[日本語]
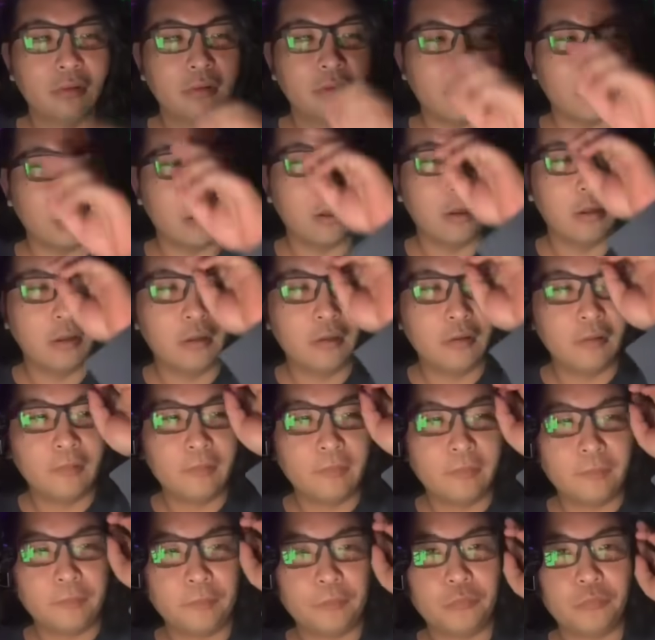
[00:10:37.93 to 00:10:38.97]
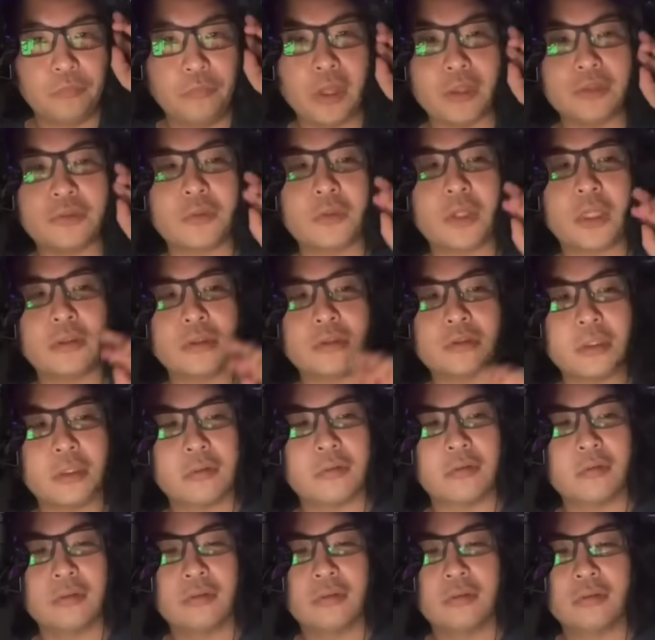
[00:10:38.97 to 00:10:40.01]
はい、謎なんですけ
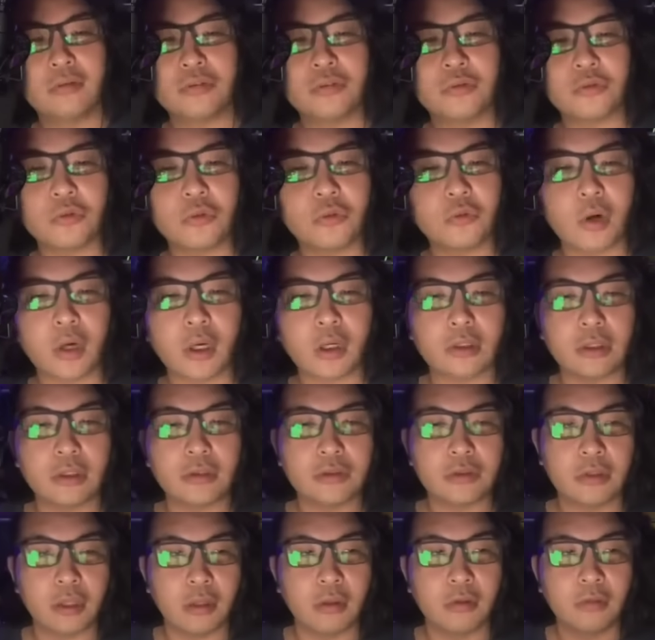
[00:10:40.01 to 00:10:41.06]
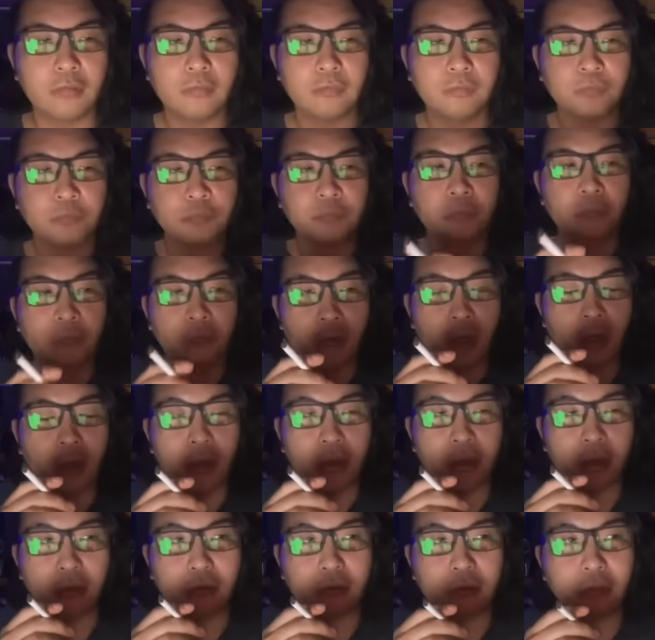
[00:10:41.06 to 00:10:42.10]
ど。ちょっとよくわかんないですね。は
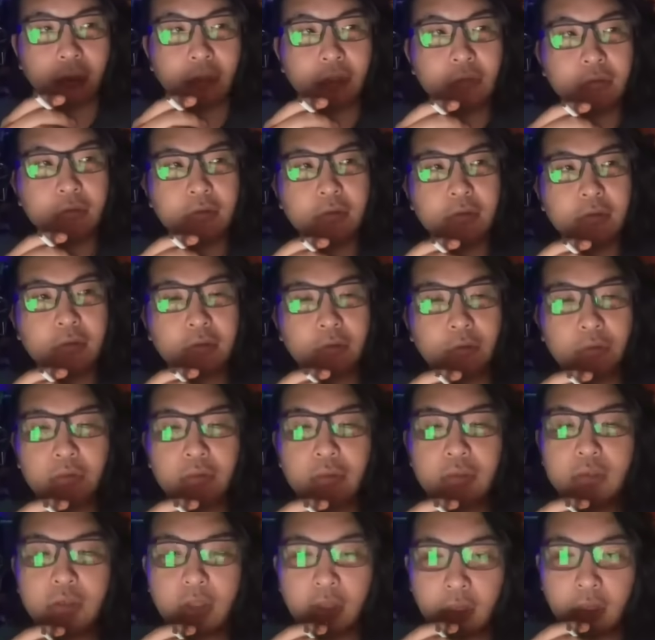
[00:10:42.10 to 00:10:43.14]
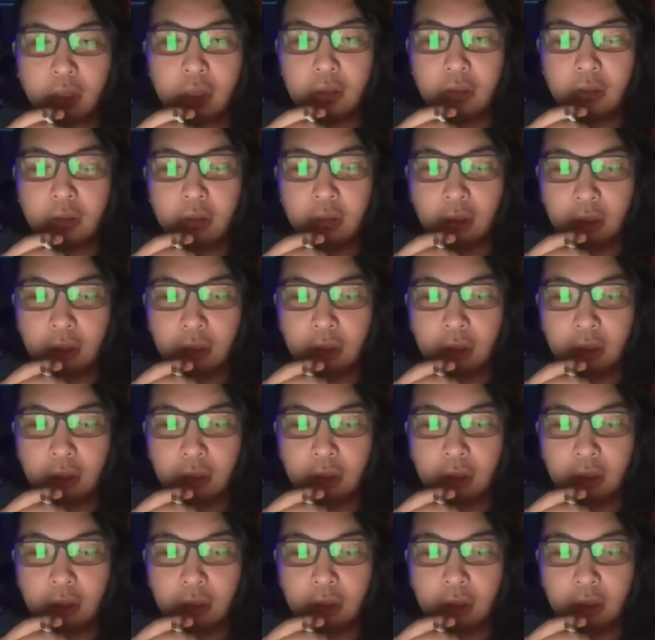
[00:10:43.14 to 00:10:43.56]
い。っていうことですかね。